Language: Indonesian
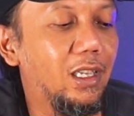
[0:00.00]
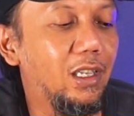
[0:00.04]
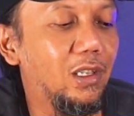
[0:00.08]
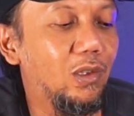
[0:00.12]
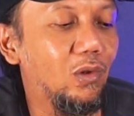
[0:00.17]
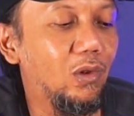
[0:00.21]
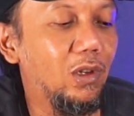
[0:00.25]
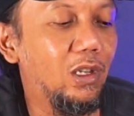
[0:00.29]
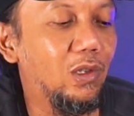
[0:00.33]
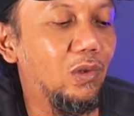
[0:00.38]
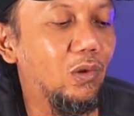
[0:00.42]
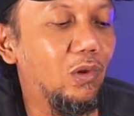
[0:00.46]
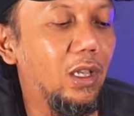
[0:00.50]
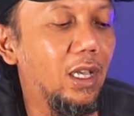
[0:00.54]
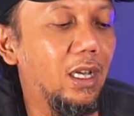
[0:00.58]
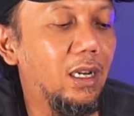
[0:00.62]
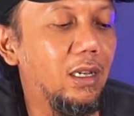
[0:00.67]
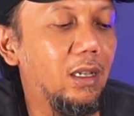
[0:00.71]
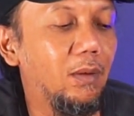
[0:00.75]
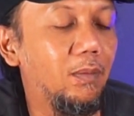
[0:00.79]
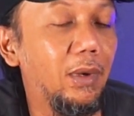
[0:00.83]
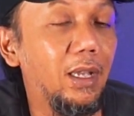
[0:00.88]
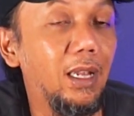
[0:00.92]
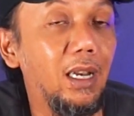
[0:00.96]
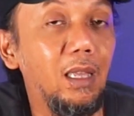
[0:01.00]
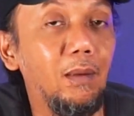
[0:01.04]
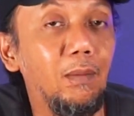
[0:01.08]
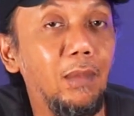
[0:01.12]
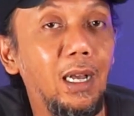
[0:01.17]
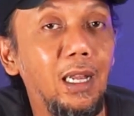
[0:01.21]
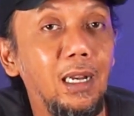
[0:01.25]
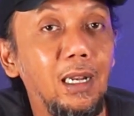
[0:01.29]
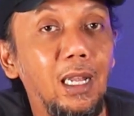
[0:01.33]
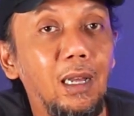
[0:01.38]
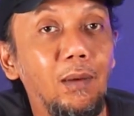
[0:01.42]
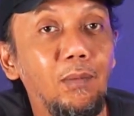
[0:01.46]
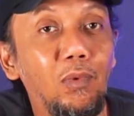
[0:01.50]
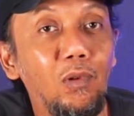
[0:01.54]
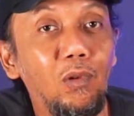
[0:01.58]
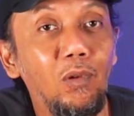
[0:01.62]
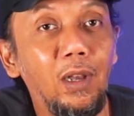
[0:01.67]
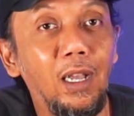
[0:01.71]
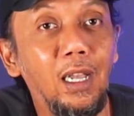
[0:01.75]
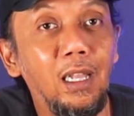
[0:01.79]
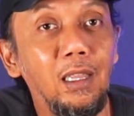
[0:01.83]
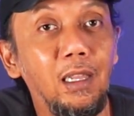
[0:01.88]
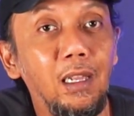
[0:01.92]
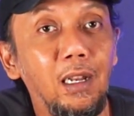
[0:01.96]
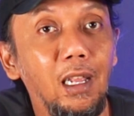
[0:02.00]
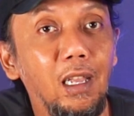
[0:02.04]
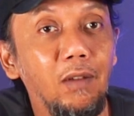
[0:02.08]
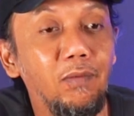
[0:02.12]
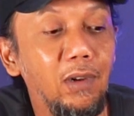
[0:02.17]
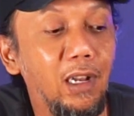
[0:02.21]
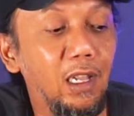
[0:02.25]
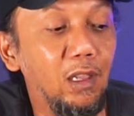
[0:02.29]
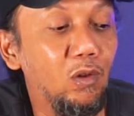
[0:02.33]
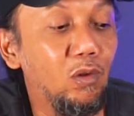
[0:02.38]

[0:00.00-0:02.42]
isu-isu yang di B560 entry level